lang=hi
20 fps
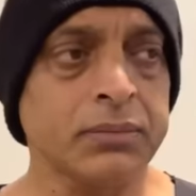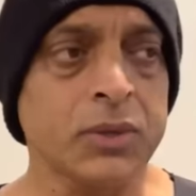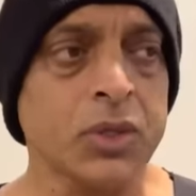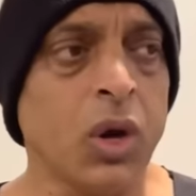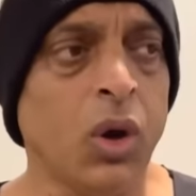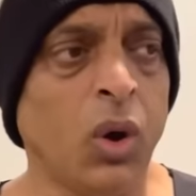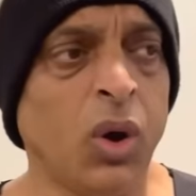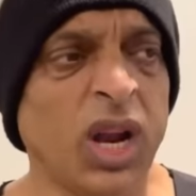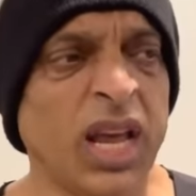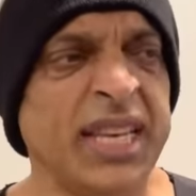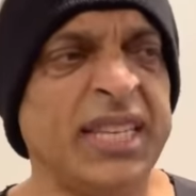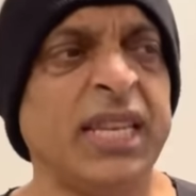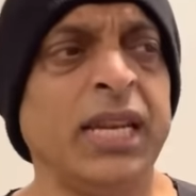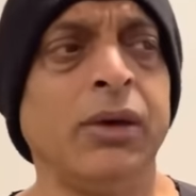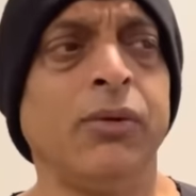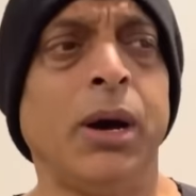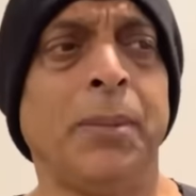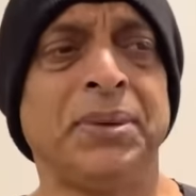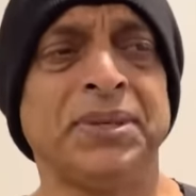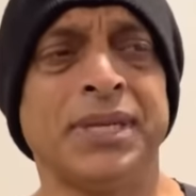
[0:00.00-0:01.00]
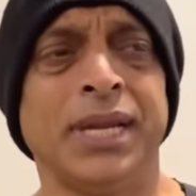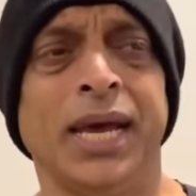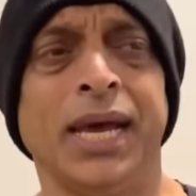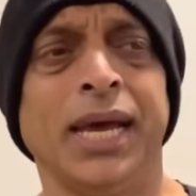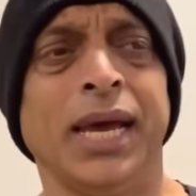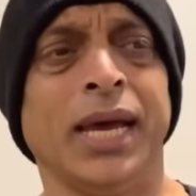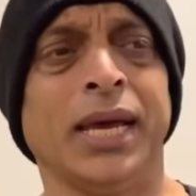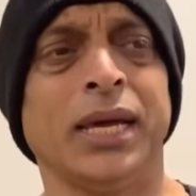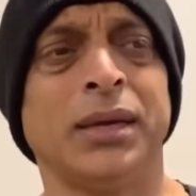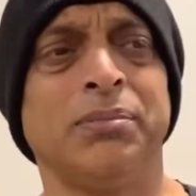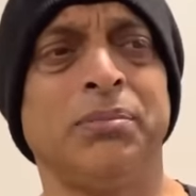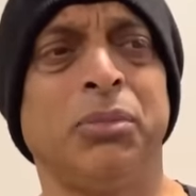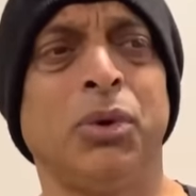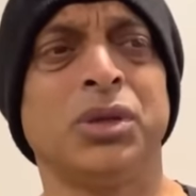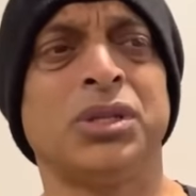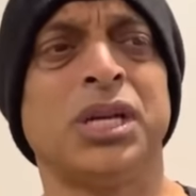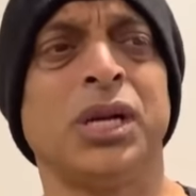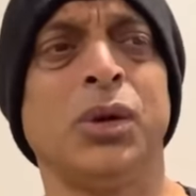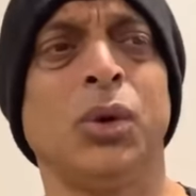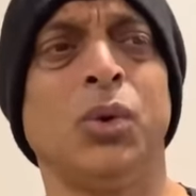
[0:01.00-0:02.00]
और इसलिए वापस लाया गया कि
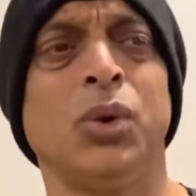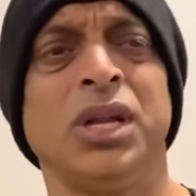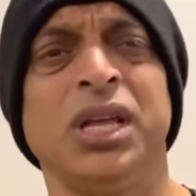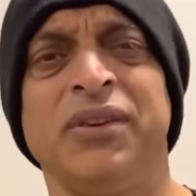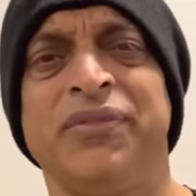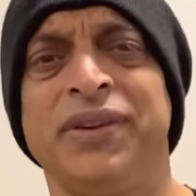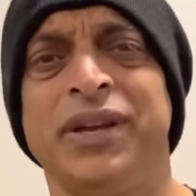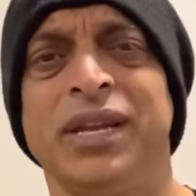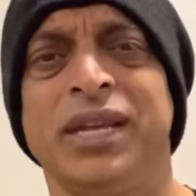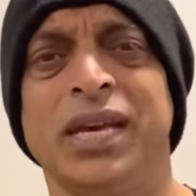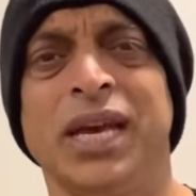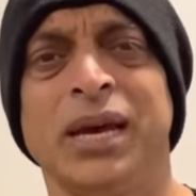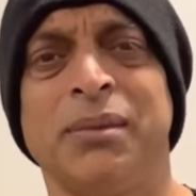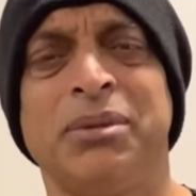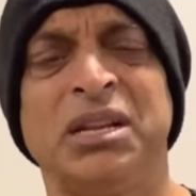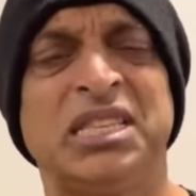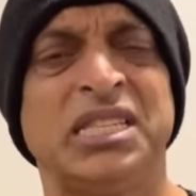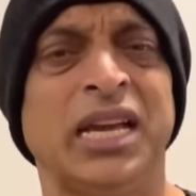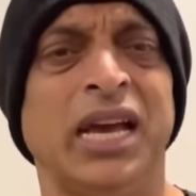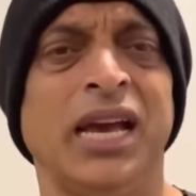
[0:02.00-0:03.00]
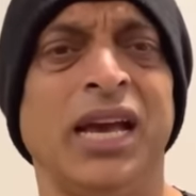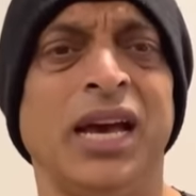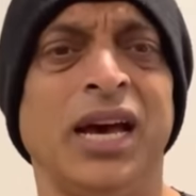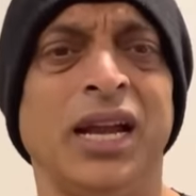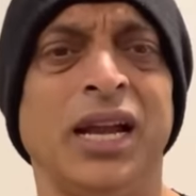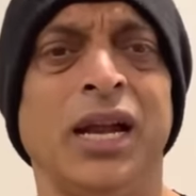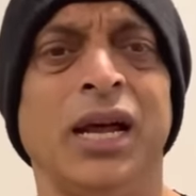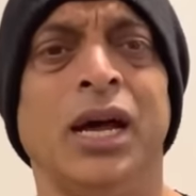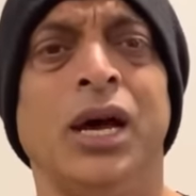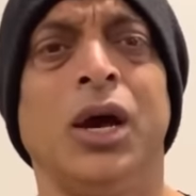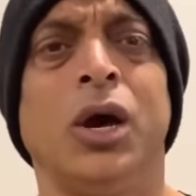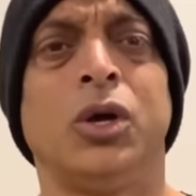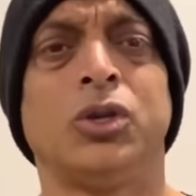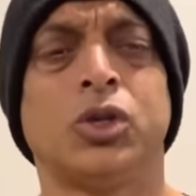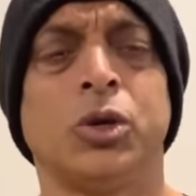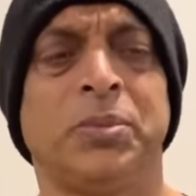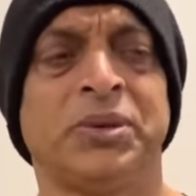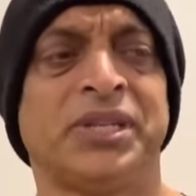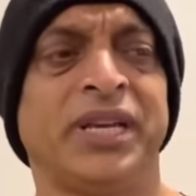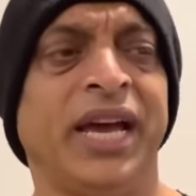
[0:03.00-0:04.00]
बहुत सारे लोगों ने ये फील किया कि बच्चा है यार
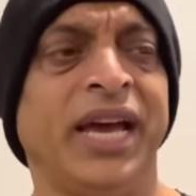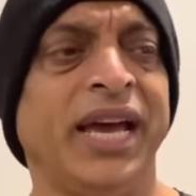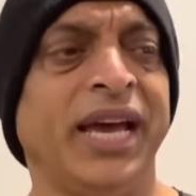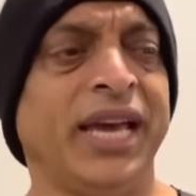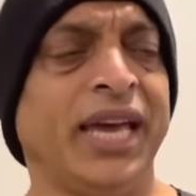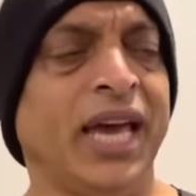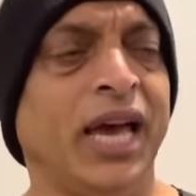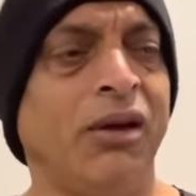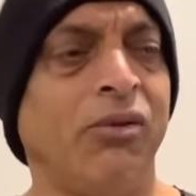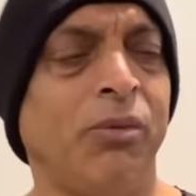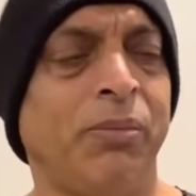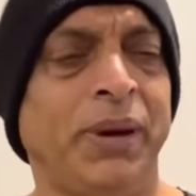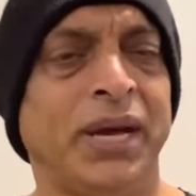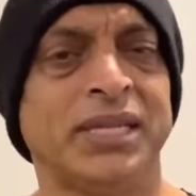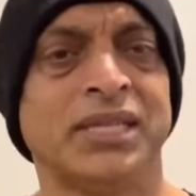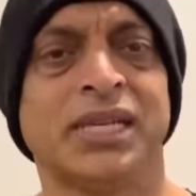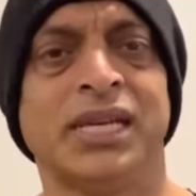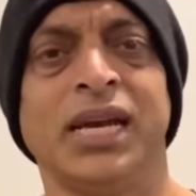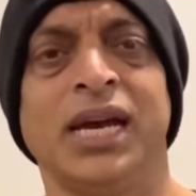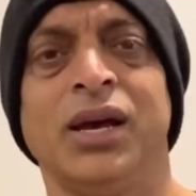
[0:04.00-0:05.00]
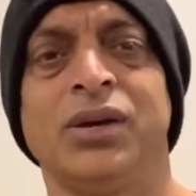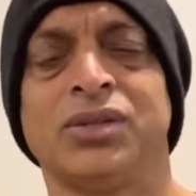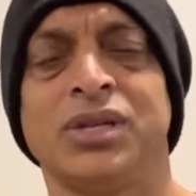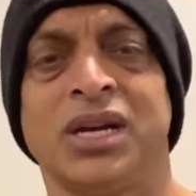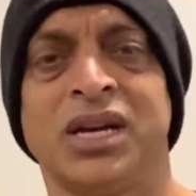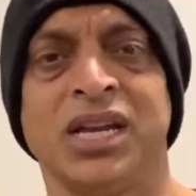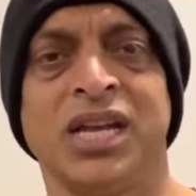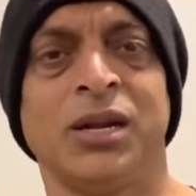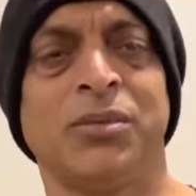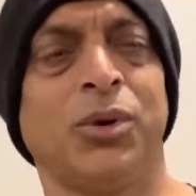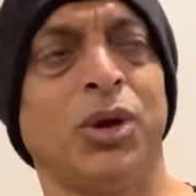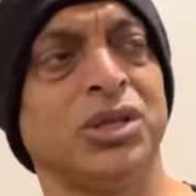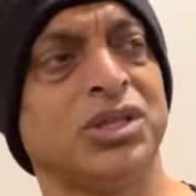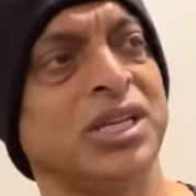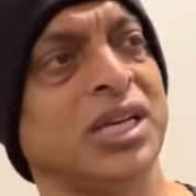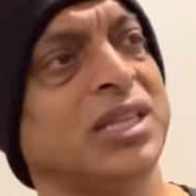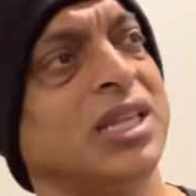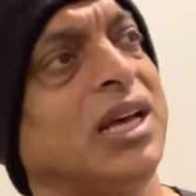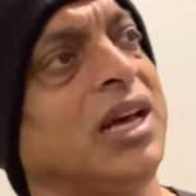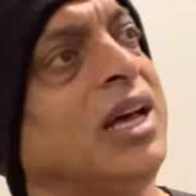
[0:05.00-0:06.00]
उसको फंसाया गया वो फंस गया उसका करियर बहुत
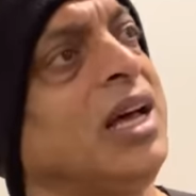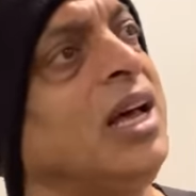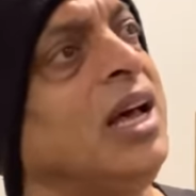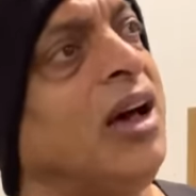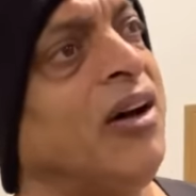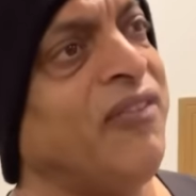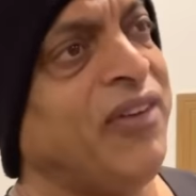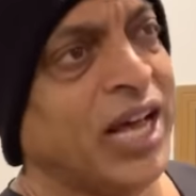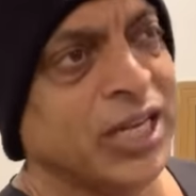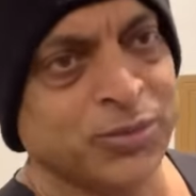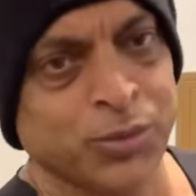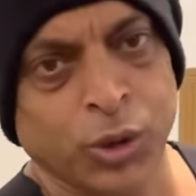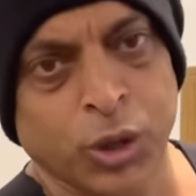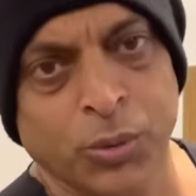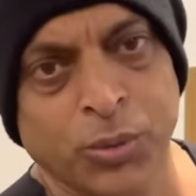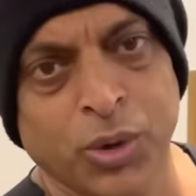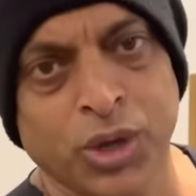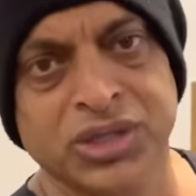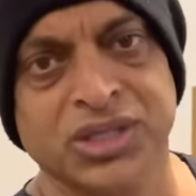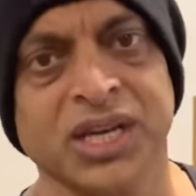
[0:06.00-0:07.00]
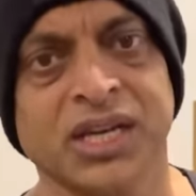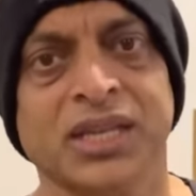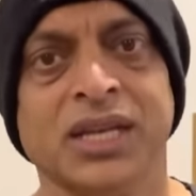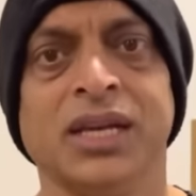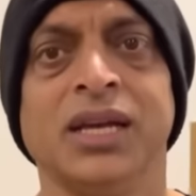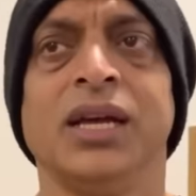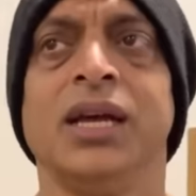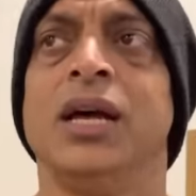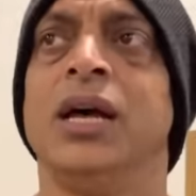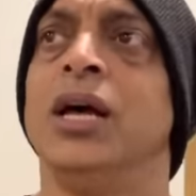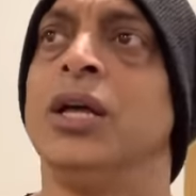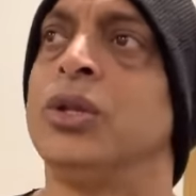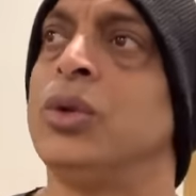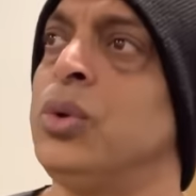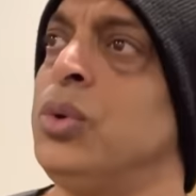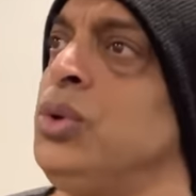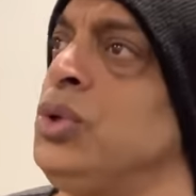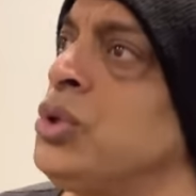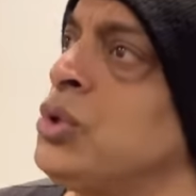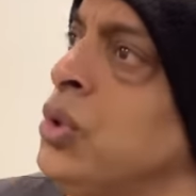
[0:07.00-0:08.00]
अच्छा था फास्ट बॉलर बहुत अच्छा था तो
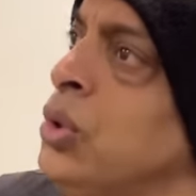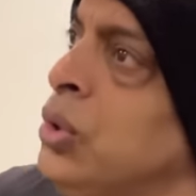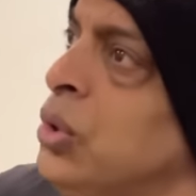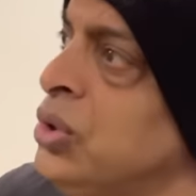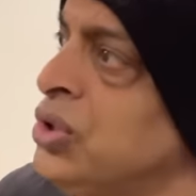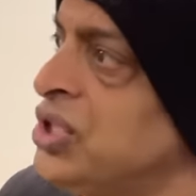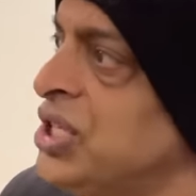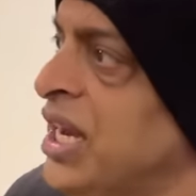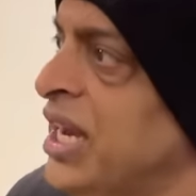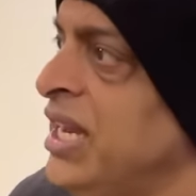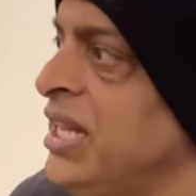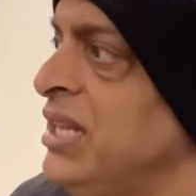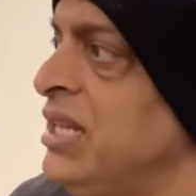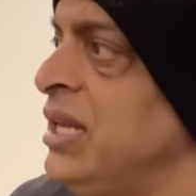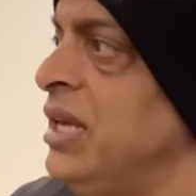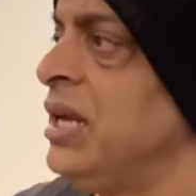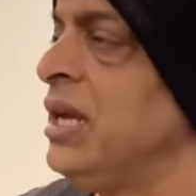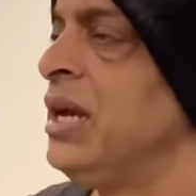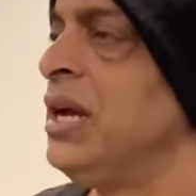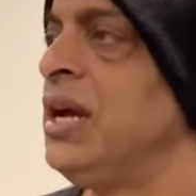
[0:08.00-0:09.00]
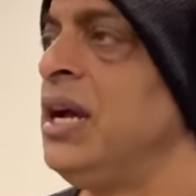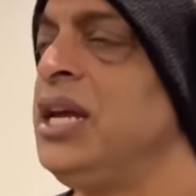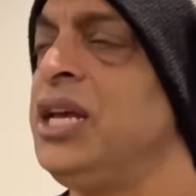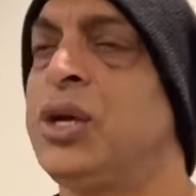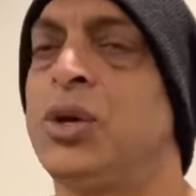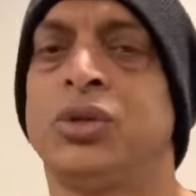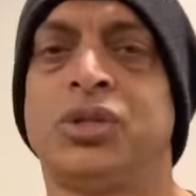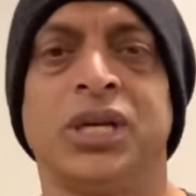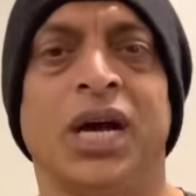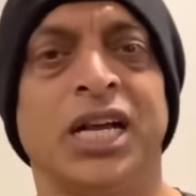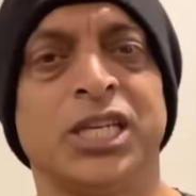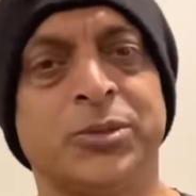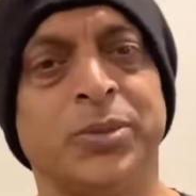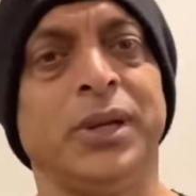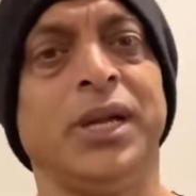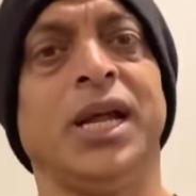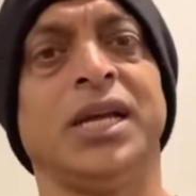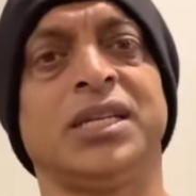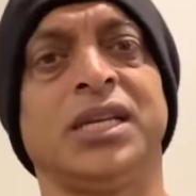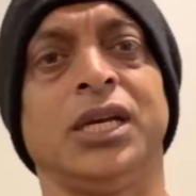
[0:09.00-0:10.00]
उसको शायद एक चांस
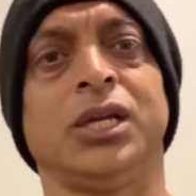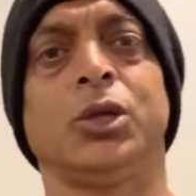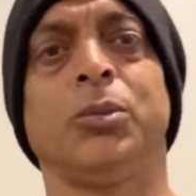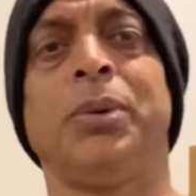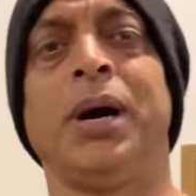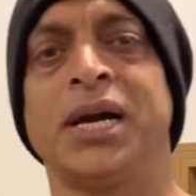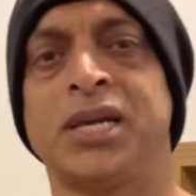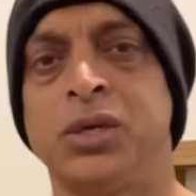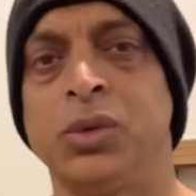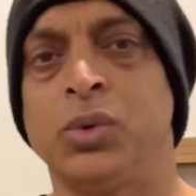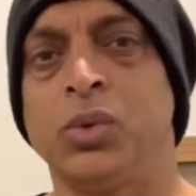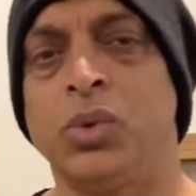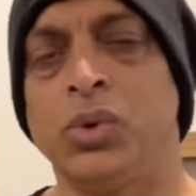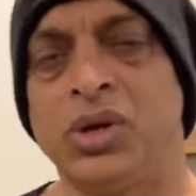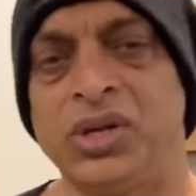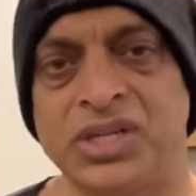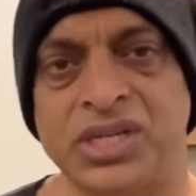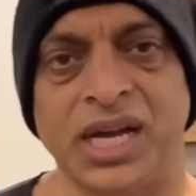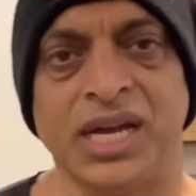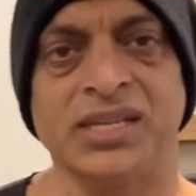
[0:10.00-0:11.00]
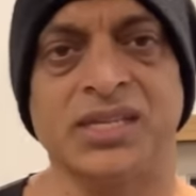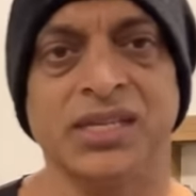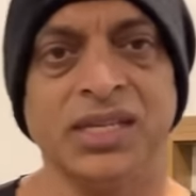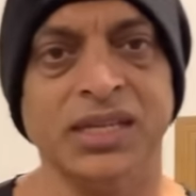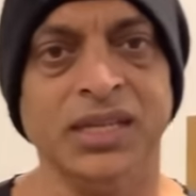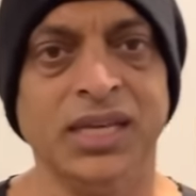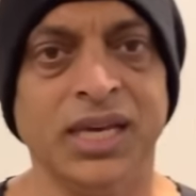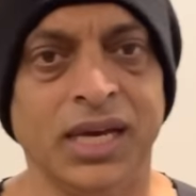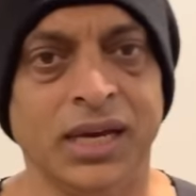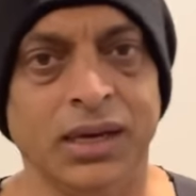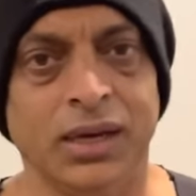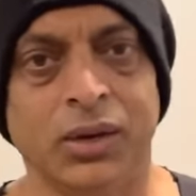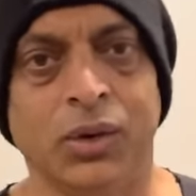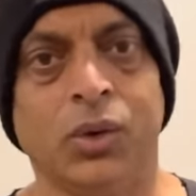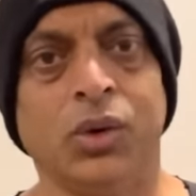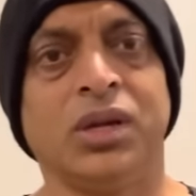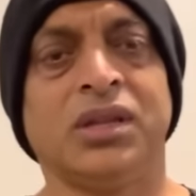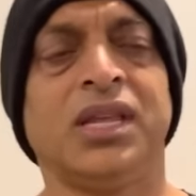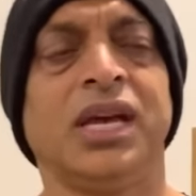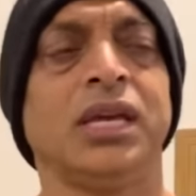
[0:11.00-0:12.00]
मिलना चाहिए तो बाकियों को उन्होंने चांस नहीं दिया
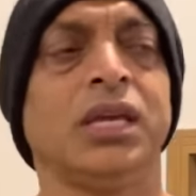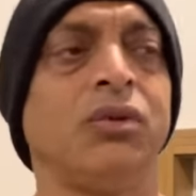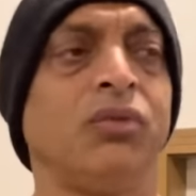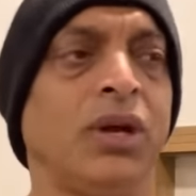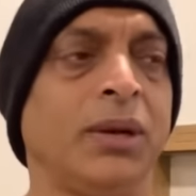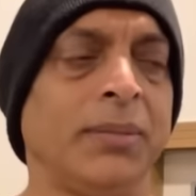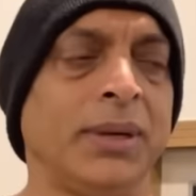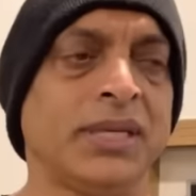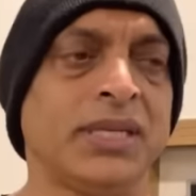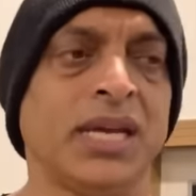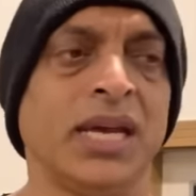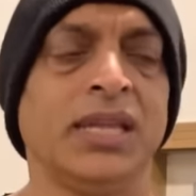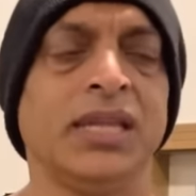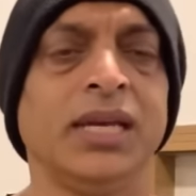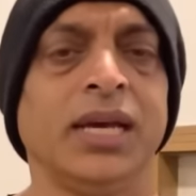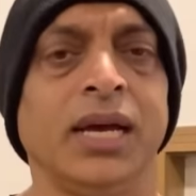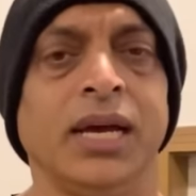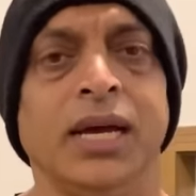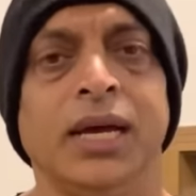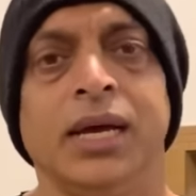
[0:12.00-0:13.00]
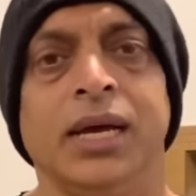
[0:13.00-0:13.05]
उन्होंने थैंक यू वेरी मच कह दिया